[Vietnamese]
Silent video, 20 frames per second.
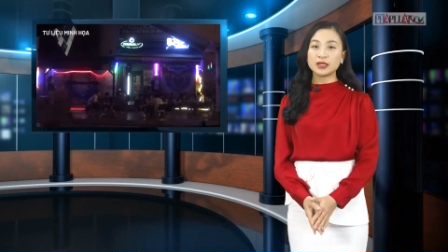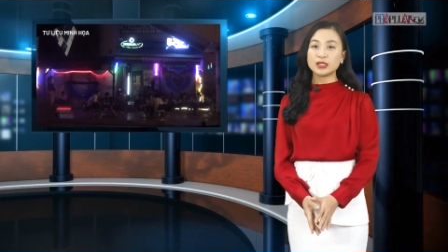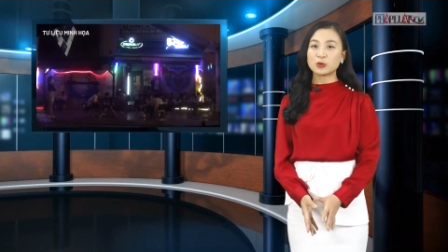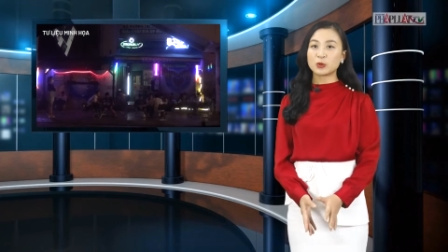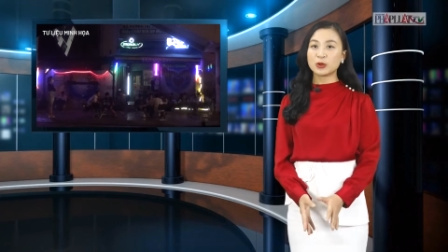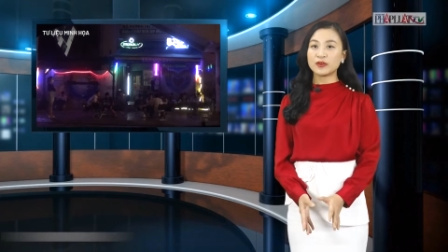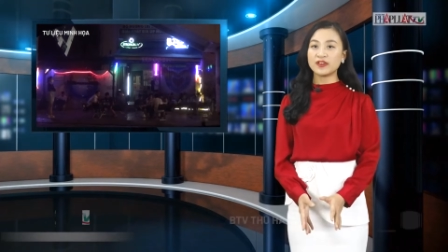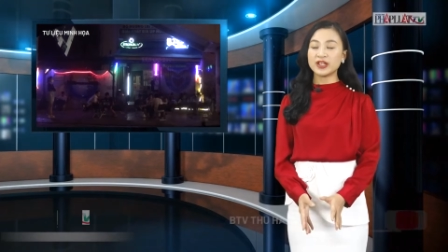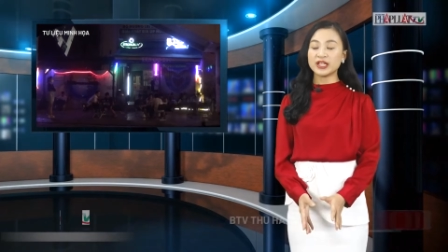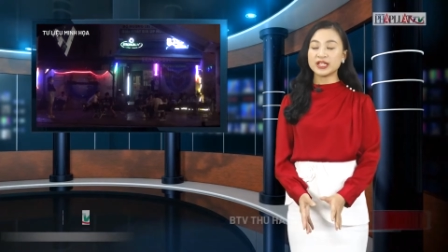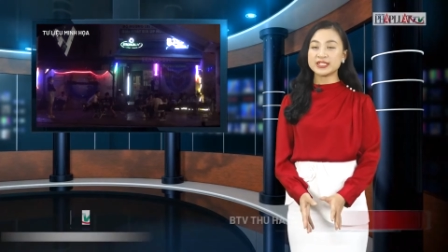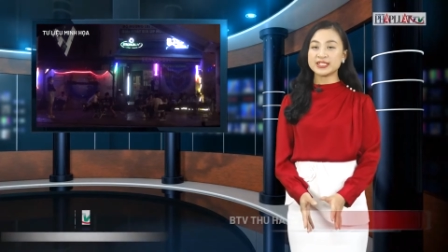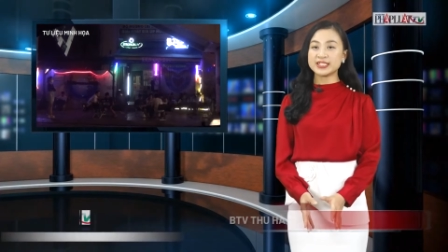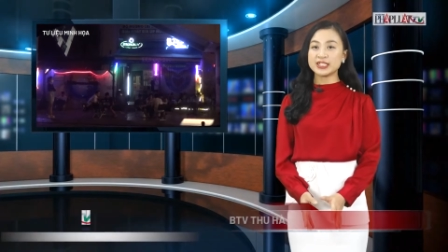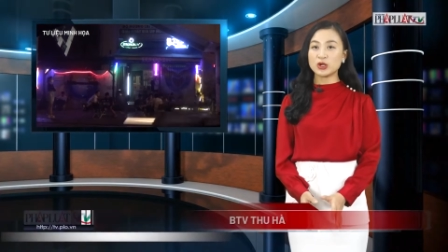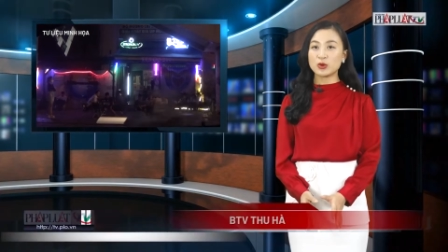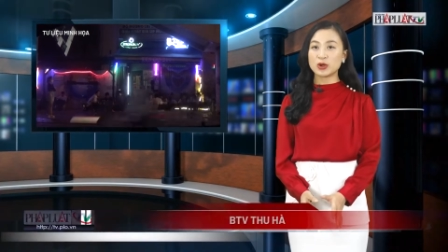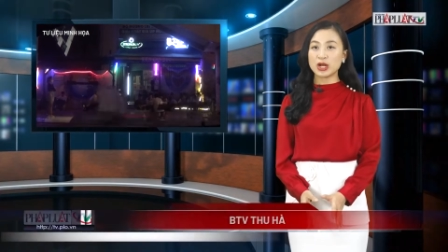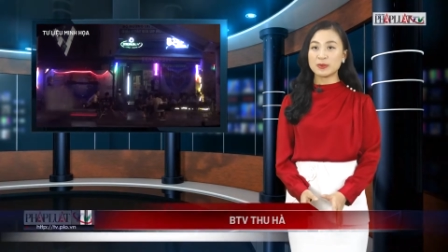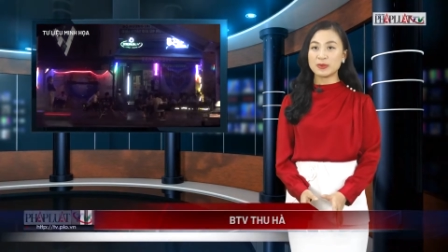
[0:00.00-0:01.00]
Thưa quý vị,
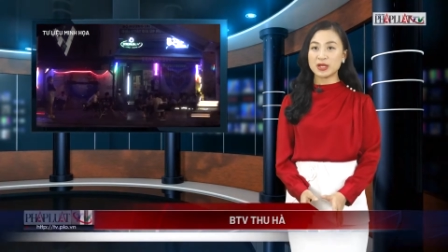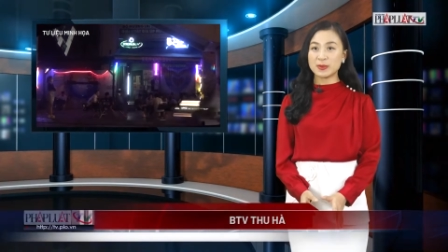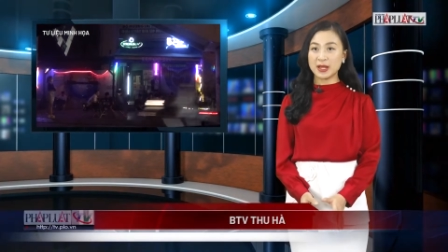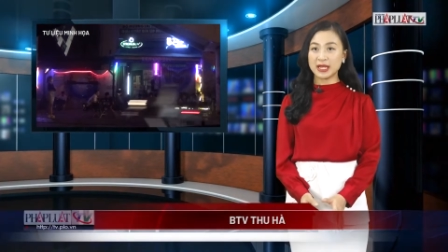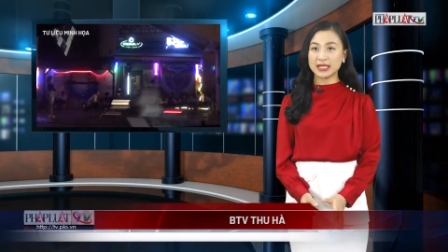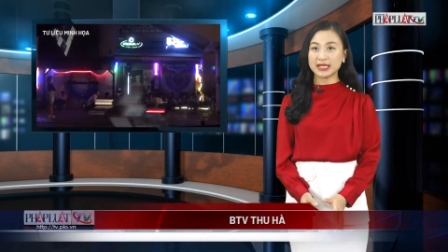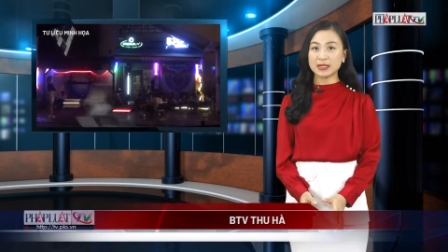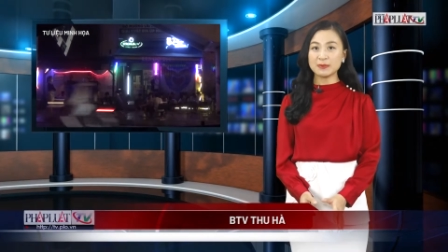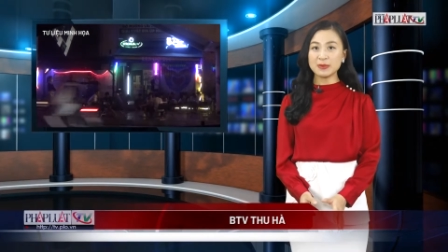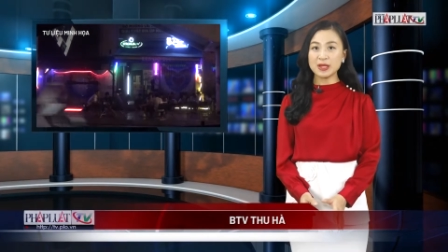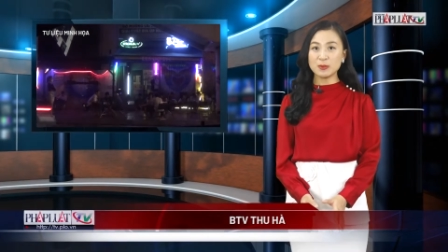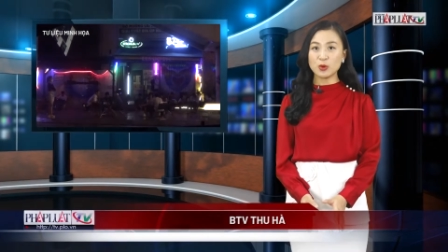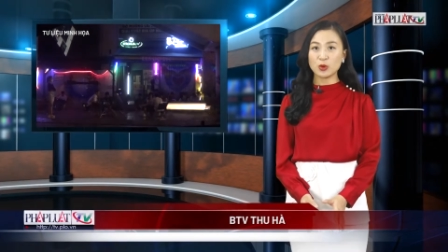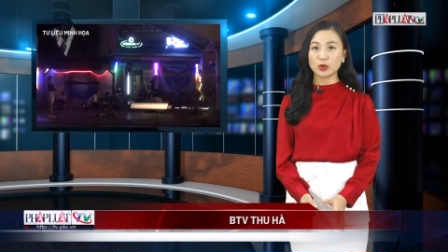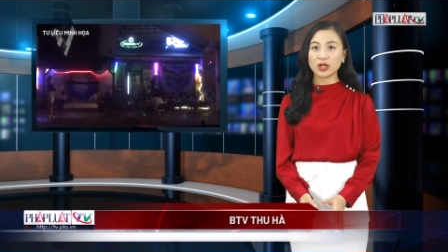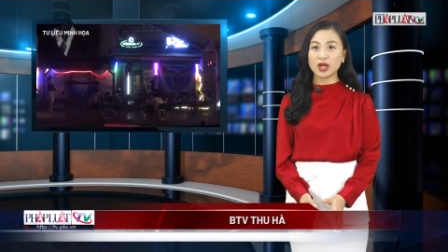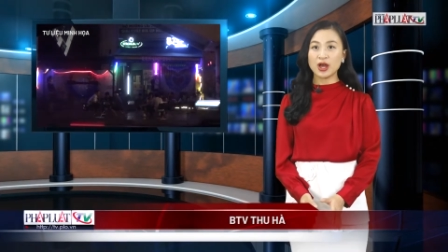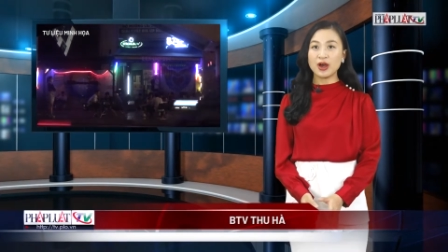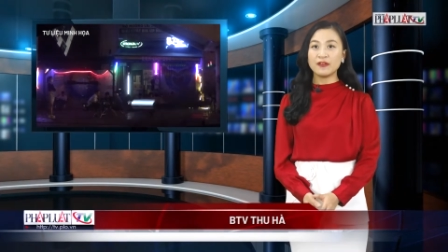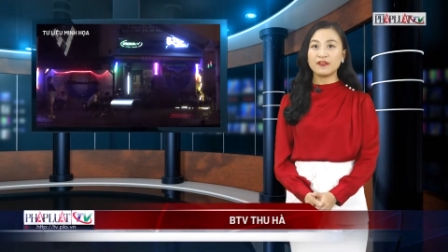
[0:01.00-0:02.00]
chiều ngày mười bảy tháng mười
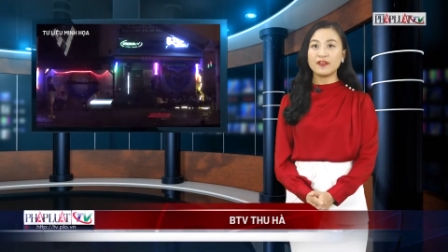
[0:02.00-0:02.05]
một,